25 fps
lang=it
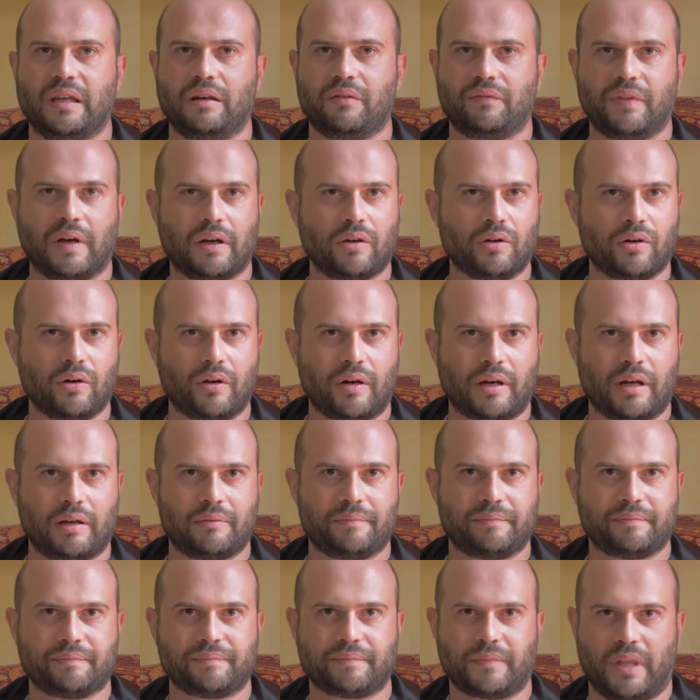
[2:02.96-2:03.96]
il valore
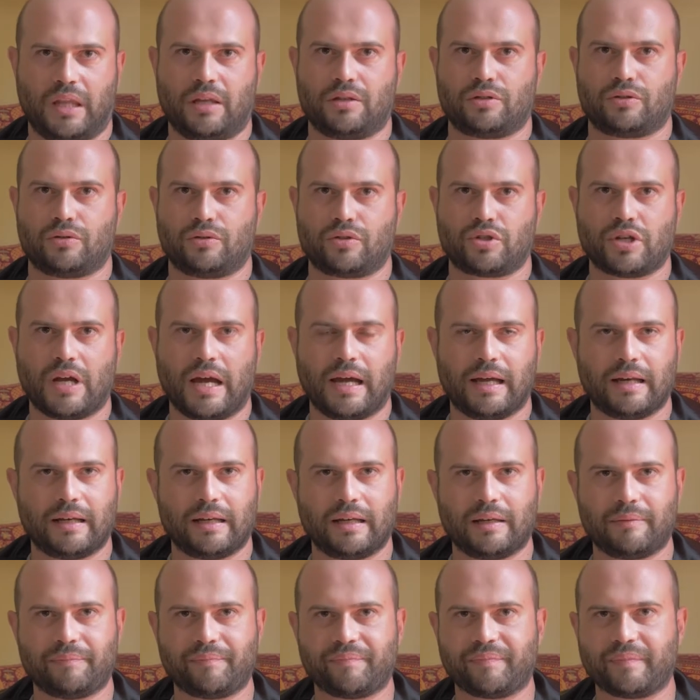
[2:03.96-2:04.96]

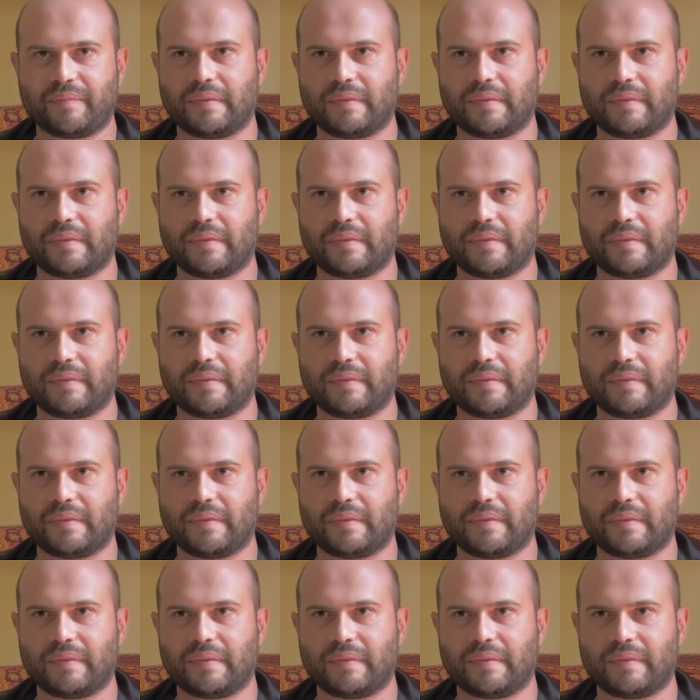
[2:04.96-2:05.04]
sociale